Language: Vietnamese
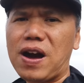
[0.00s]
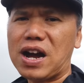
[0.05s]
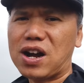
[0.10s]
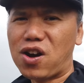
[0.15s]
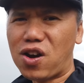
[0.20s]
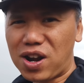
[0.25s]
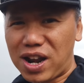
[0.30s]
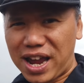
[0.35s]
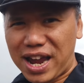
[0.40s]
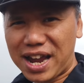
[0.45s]
và
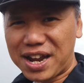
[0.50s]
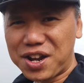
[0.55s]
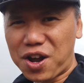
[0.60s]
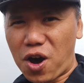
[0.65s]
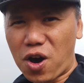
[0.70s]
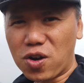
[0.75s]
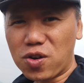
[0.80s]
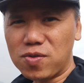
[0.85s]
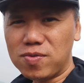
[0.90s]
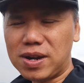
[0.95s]
có lẽ
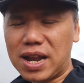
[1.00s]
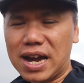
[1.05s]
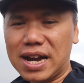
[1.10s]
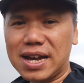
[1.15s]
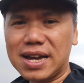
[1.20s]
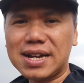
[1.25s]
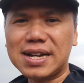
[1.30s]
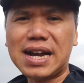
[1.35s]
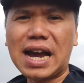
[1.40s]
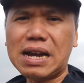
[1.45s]
đó cũng là
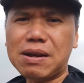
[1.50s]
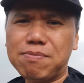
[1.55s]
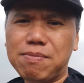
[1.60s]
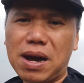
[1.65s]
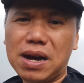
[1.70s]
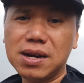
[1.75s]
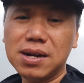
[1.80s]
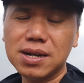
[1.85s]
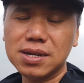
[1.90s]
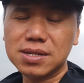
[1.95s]
cái cách
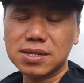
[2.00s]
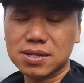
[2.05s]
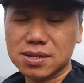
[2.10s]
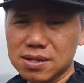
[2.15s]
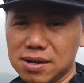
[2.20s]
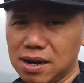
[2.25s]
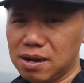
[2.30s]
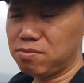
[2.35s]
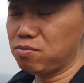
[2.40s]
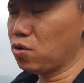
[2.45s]
mà người
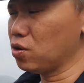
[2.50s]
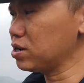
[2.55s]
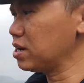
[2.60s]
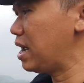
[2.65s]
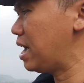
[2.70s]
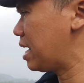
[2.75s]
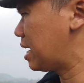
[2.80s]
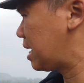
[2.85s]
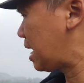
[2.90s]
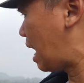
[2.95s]
xưa
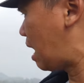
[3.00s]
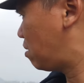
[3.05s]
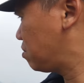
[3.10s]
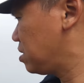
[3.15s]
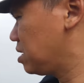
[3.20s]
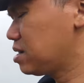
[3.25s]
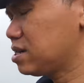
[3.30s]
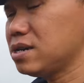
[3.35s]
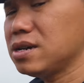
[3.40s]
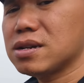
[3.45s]
muốn đề
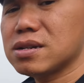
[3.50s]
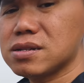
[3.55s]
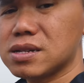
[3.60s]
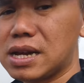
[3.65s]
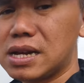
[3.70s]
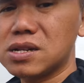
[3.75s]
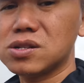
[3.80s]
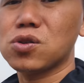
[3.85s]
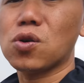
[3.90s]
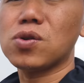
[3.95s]
cao những cái đức
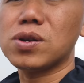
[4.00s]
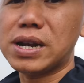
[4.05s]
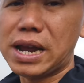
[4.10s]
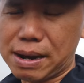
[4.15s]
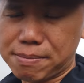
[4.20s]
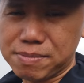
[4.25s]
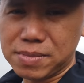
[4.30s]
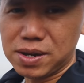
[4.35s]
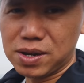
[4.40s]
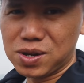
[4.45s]
tính tốt
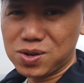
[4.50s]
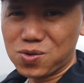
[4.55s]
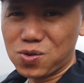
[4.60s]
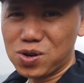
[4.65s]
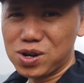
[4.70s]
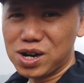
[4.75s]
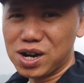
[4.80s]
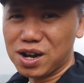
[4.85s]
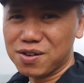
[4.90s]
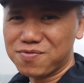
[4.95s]
đẹp
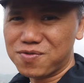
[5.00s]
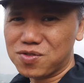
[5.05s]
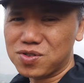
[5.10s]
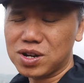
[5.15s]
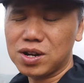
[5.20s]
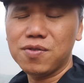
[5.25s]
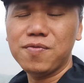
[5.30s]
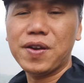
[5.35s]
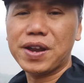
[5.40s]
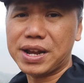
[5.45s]
của người phụ
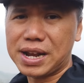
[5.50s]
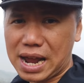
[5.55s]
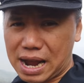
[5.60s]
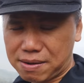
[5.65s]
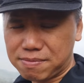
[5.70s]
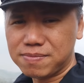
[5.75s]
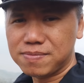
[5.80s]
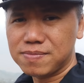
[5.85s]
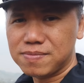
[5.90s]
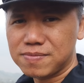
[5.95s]
nữ Việt
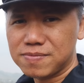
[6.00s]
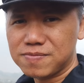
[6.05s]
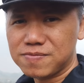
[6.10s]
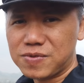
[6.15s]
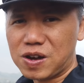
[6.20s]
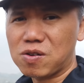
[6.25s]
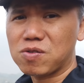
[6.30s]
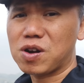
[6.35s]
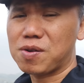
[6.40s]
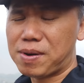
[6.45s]
Nam
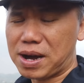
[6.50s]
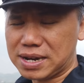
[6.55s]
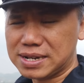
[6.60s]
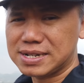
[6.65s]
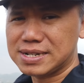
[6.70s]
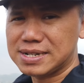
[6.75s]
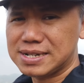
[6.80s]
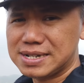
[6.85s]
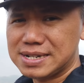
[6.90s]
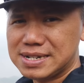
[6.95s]
phải không các bạn
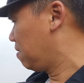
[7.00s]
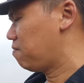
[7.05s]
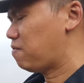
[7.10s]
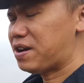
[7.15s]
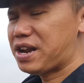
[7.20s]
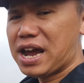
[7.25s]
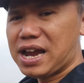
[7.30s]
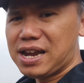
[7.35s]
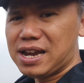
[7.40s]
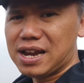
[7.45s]

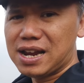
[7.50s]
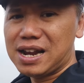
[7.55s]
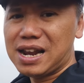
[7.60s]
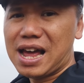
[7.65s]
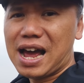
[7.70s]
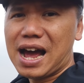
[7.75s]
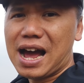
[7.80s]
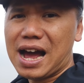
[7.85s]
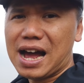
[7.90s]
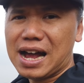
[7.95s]
và đây
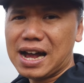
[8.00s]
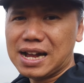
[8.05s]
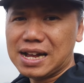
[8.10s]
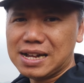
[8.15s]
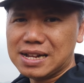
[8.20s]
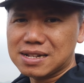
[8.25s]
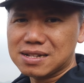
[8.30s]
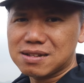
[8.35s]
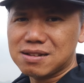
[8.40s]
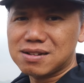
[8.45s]
là
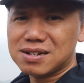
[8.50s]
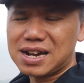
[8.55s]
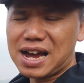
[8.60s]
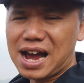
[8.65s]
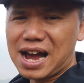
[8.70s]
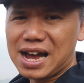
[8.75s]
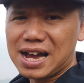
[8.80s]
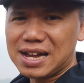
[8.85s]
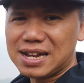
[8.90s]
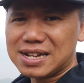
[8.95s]
tượng
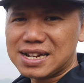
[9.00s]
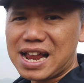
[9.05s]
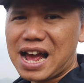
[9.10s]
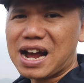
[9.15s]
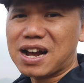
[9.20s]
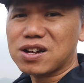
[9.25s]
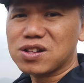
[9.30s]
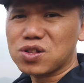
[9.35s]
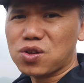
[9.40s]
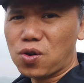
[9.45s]
đá
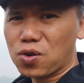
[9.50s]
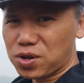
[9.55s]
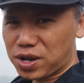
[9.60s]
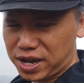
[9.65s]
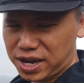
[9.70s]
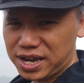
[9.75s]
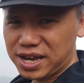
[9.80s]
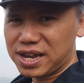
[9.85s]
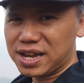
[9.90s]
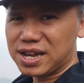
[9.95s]
nàng Tô
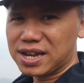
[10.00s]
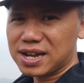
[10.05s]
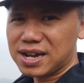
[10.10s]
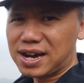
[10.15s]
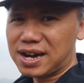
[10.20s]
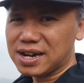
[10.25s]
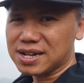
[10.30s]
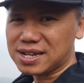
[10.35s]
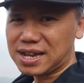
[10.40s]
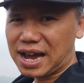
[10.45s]
Thị
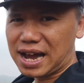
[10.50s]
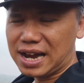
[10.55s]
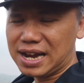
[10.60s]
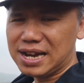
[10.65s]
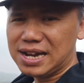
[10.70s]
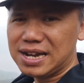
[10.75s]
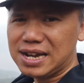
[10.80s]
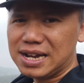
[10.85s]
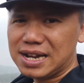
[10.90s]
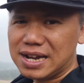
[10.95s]
ở
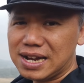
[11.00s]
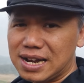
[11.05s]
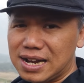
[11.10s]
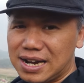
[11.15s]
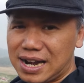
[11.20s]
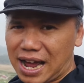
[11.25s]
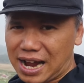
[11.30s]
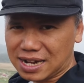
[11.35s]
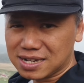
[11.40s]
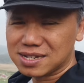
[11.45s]
tại
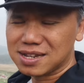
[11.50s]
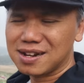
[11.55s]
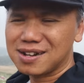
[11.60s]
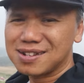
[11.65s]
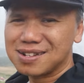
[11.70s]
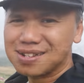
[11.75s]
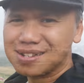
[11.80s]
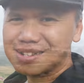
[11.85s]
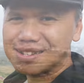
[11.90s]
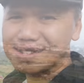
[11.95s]
Lạng
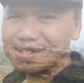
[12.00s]
Sơn.